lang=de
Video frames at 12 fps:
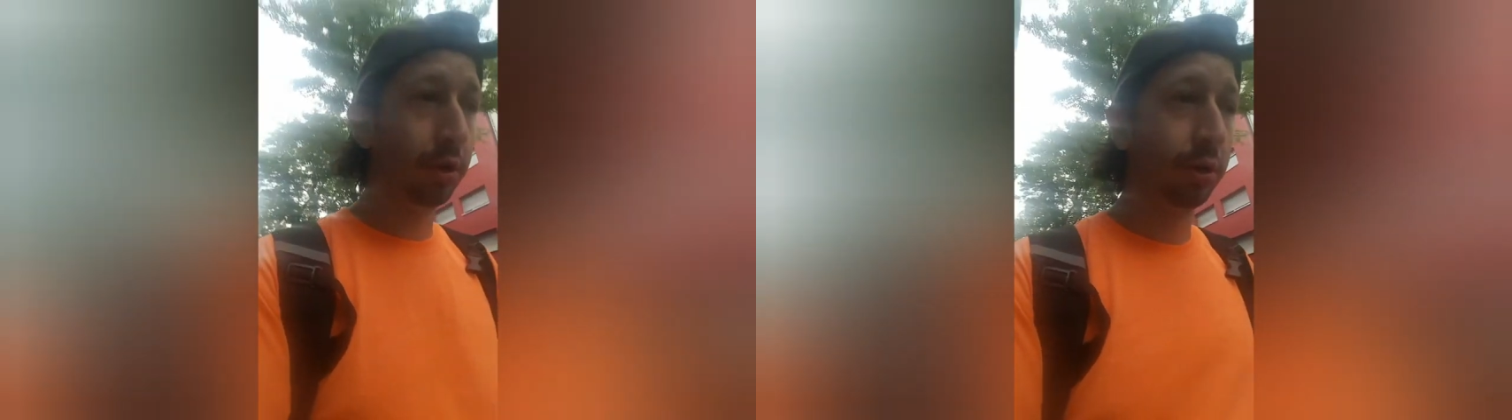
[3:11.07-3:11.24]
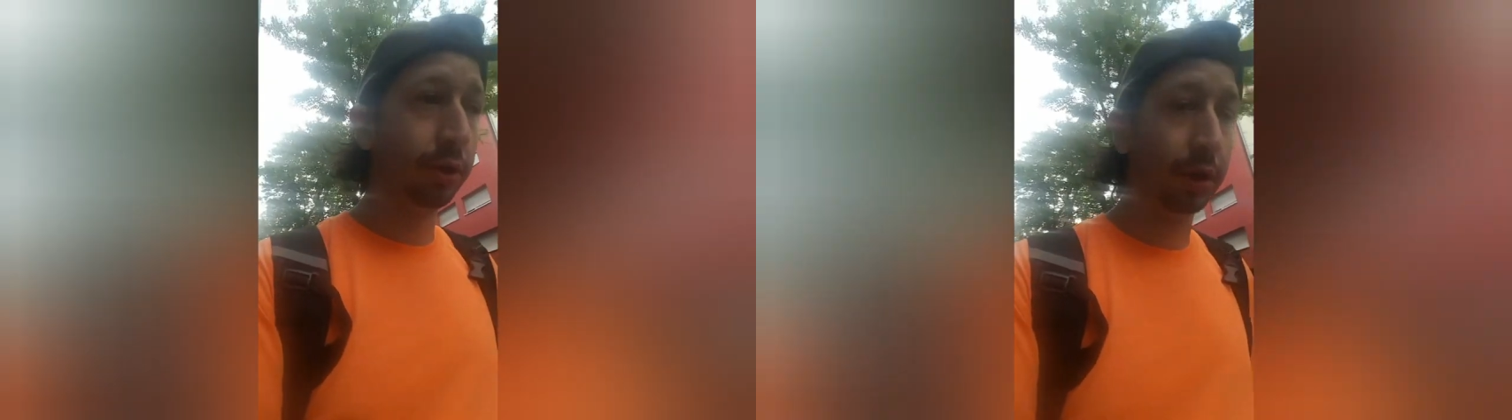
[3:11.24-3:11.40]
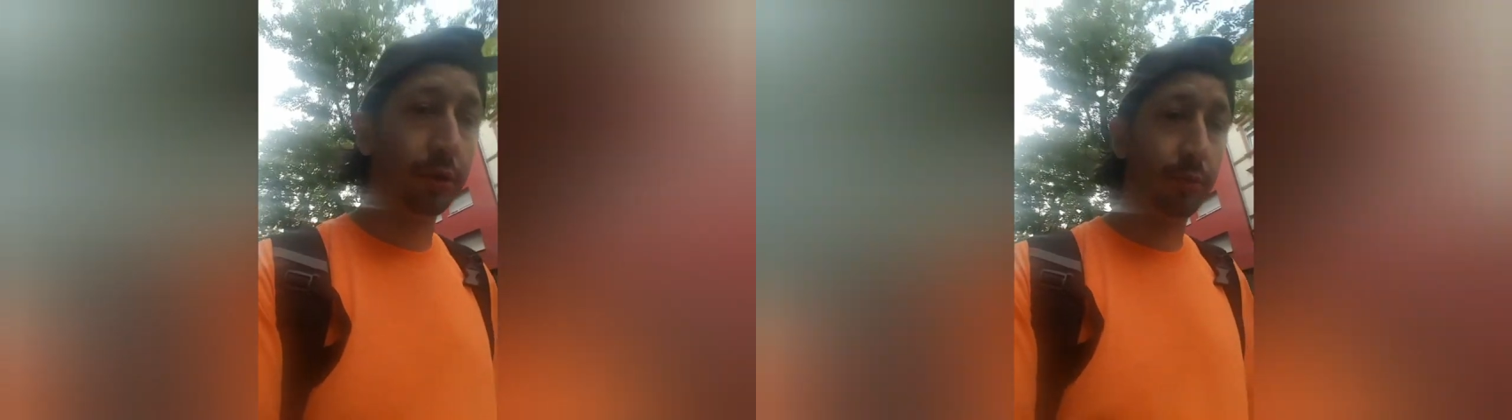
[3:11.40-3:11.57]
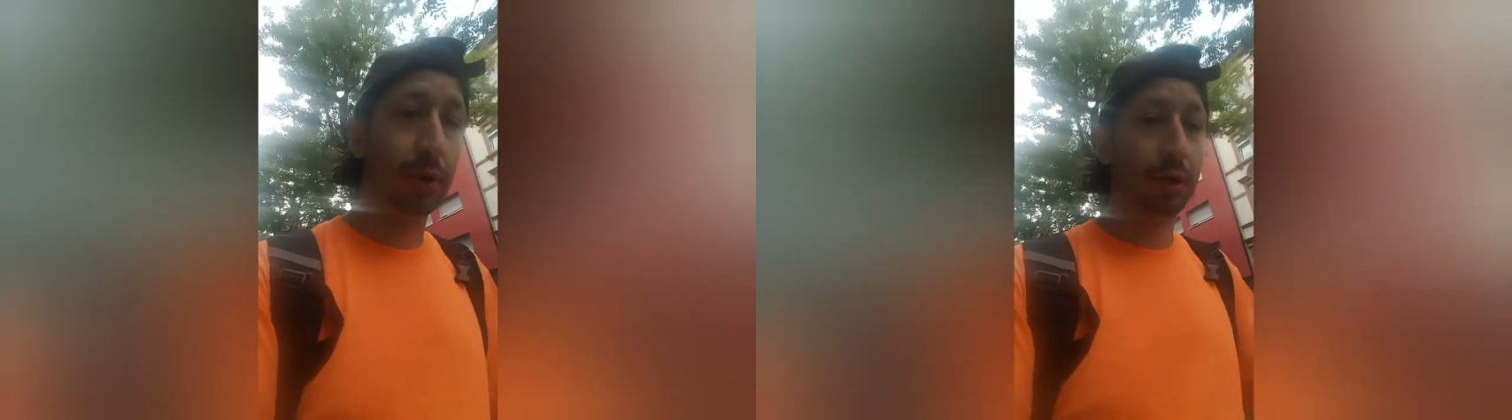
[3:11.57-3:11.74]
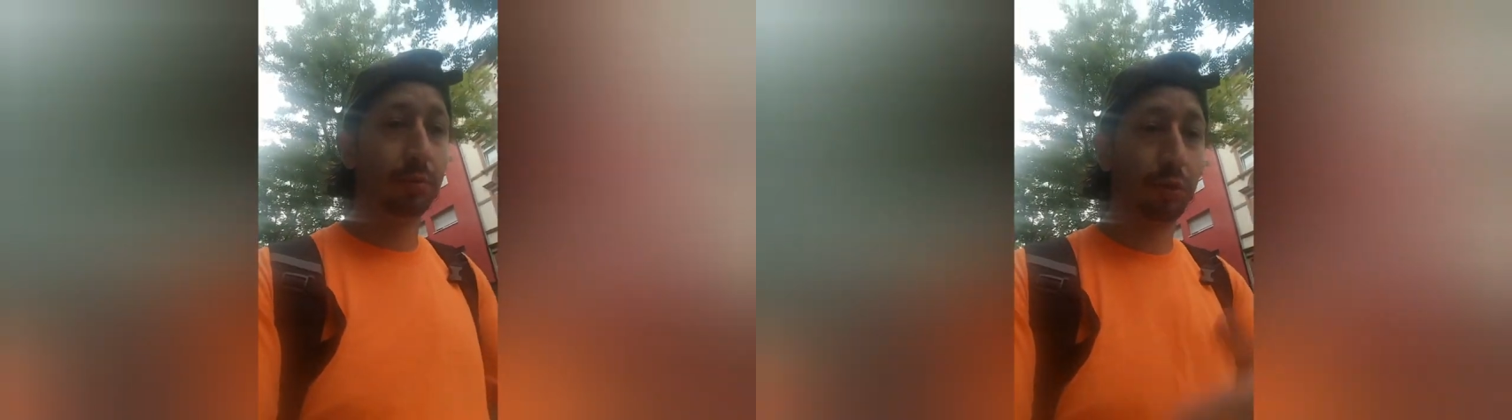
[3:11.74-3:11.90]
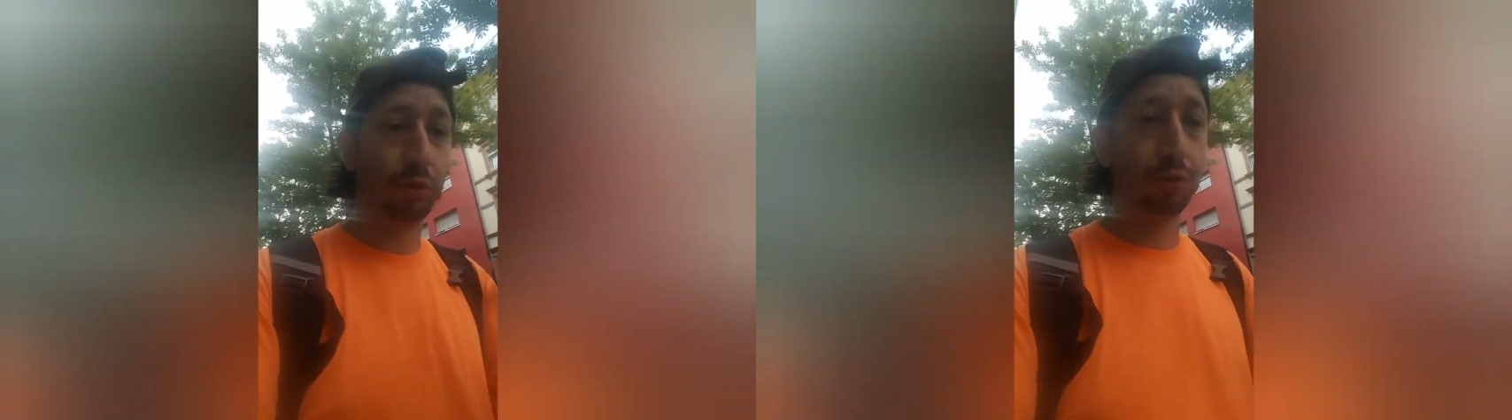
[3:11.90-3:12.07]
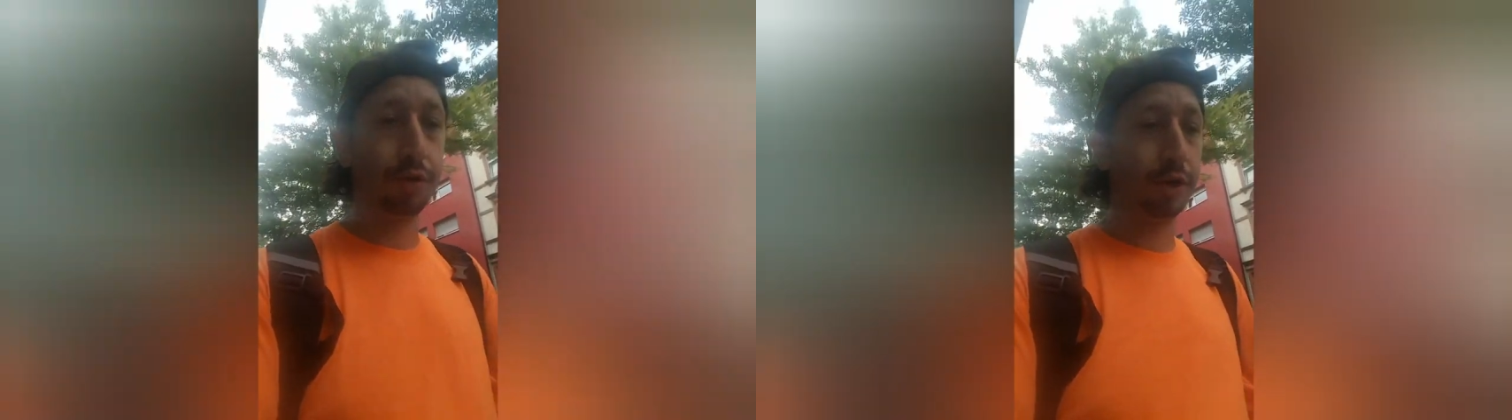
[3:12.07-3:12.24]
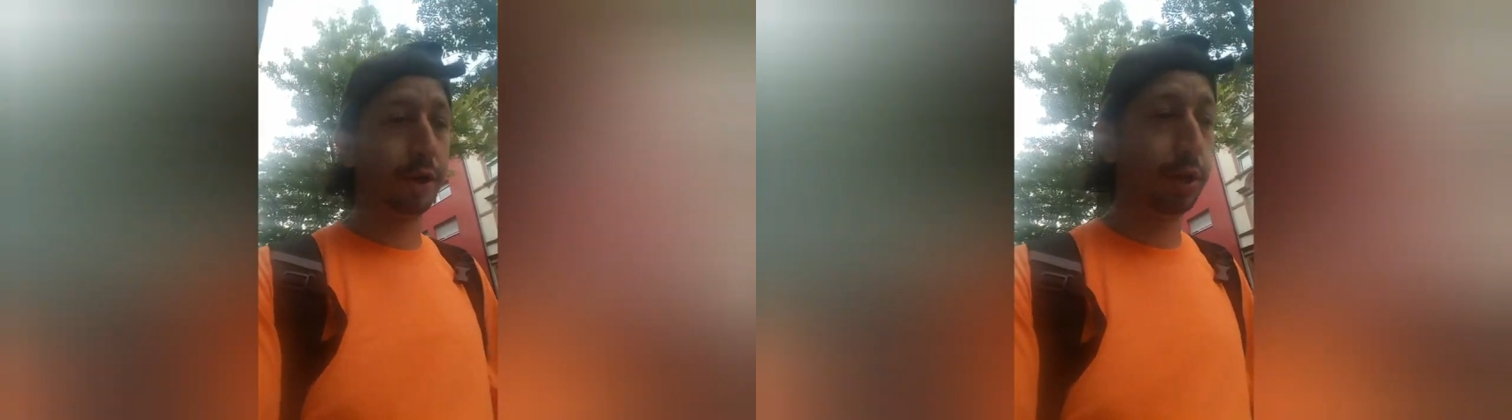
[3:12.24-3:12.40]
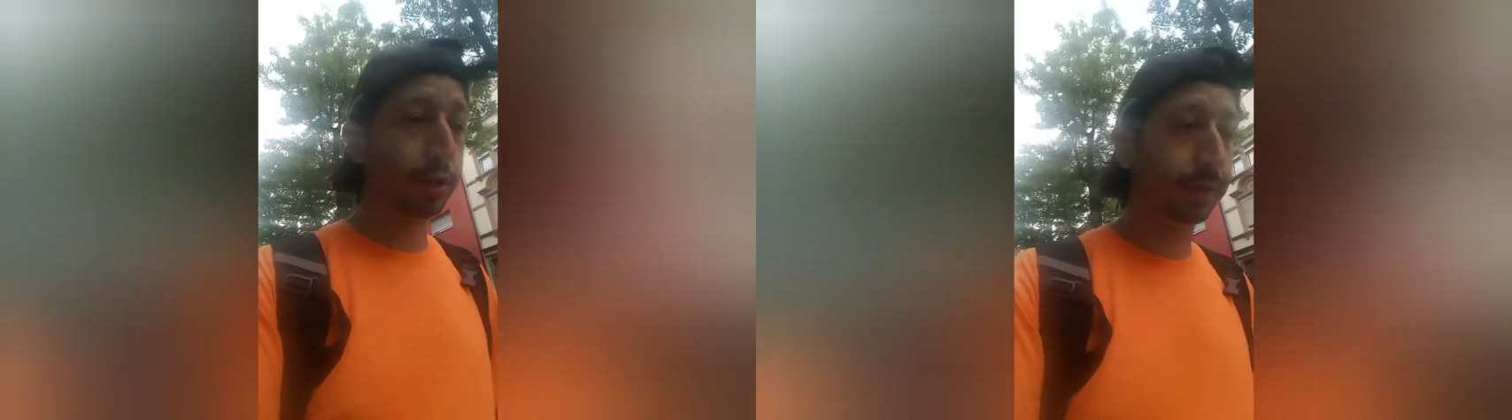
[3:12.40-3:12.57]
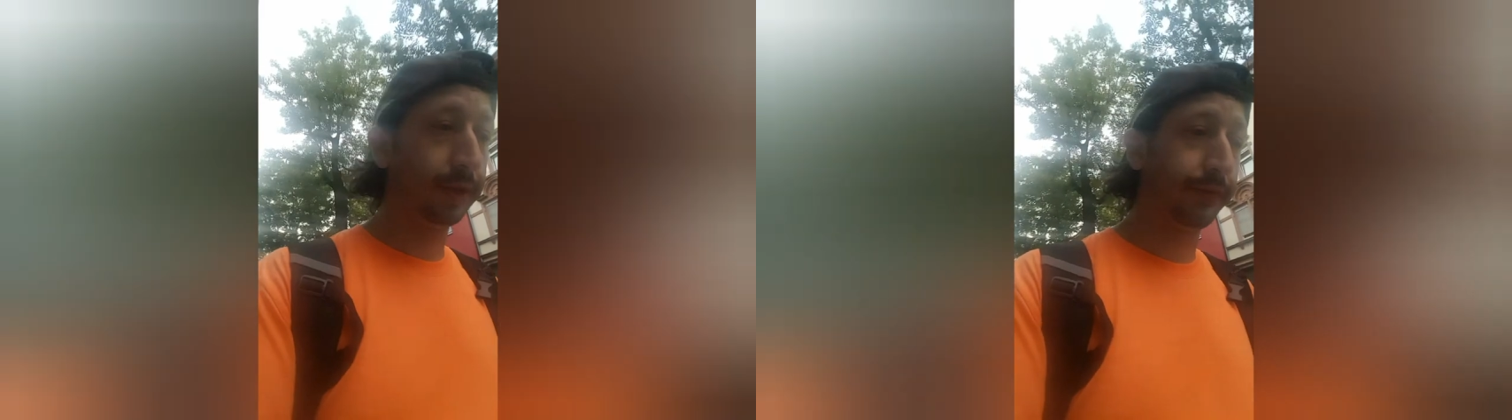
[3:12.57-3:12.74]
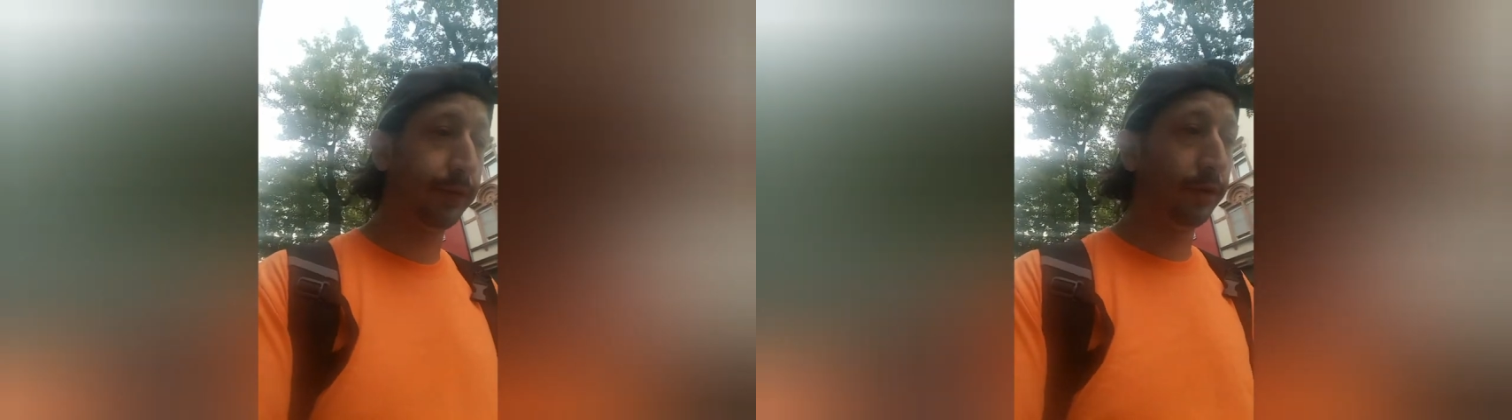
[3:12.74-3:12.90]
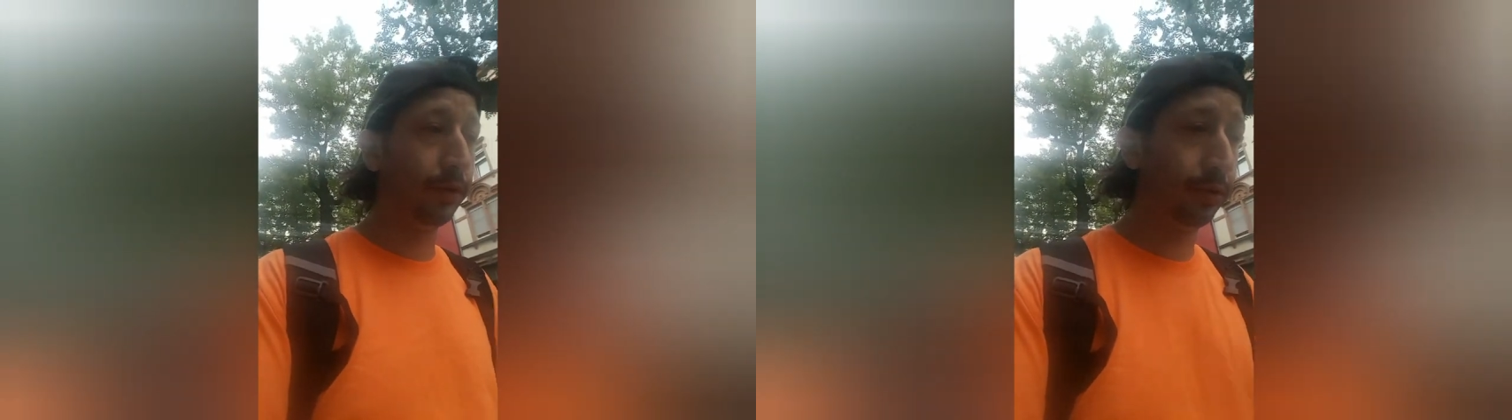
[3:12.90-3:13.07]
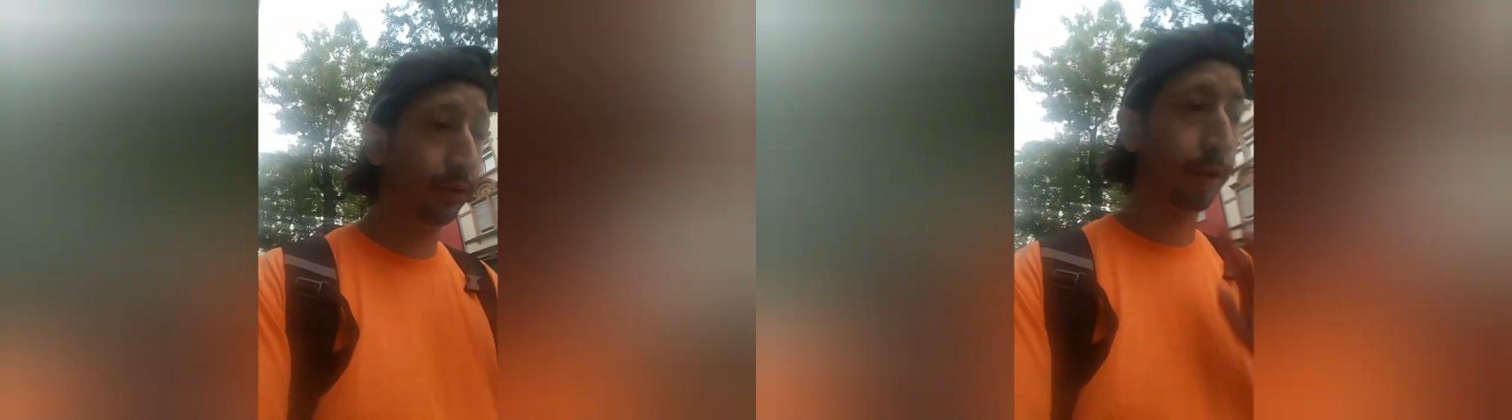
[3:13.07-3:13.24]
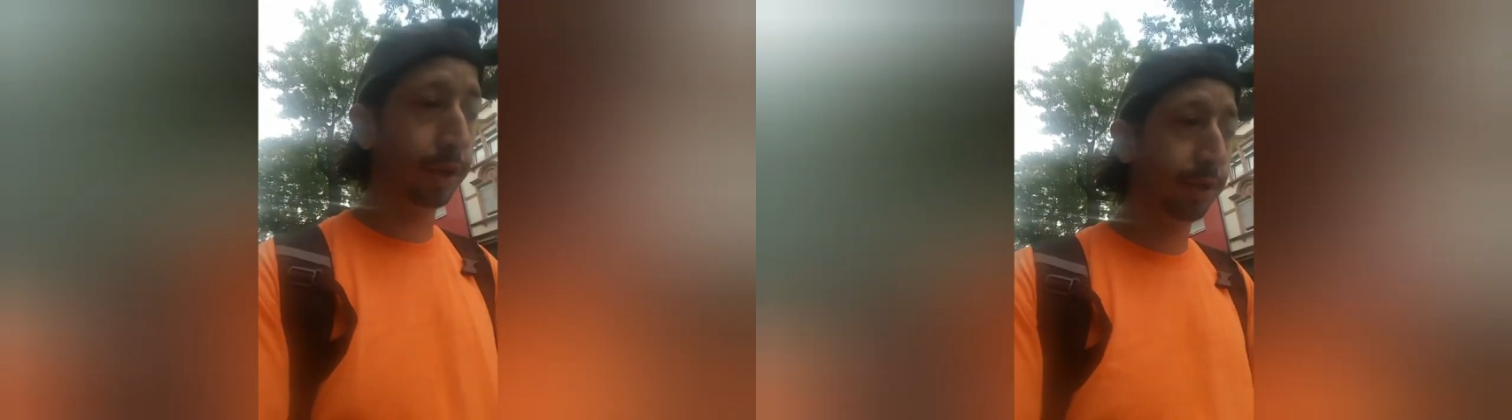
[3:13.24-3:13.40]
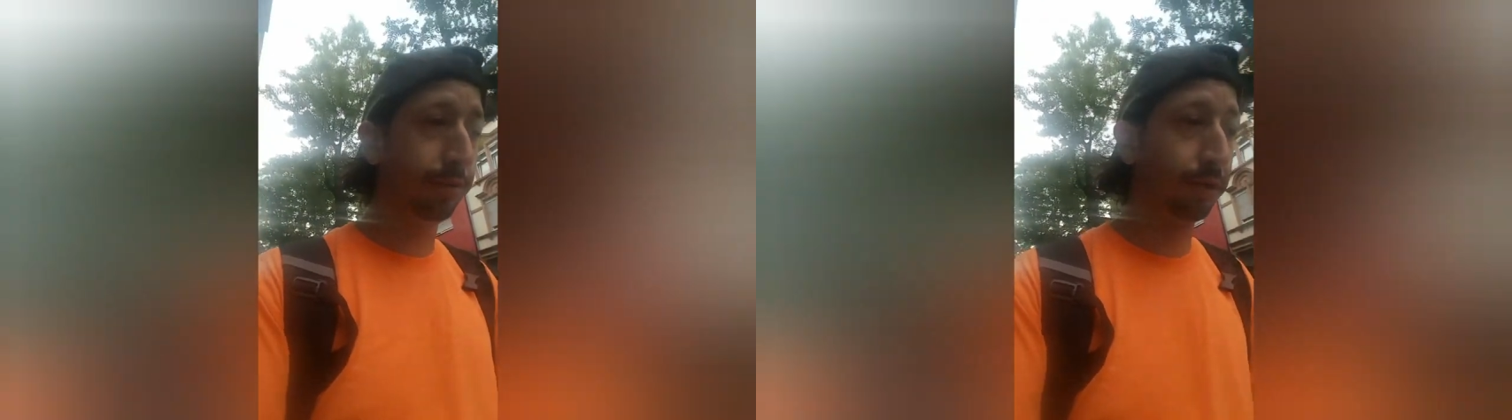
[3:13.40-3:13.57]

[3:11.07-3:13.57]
in der Normalbranche als vorige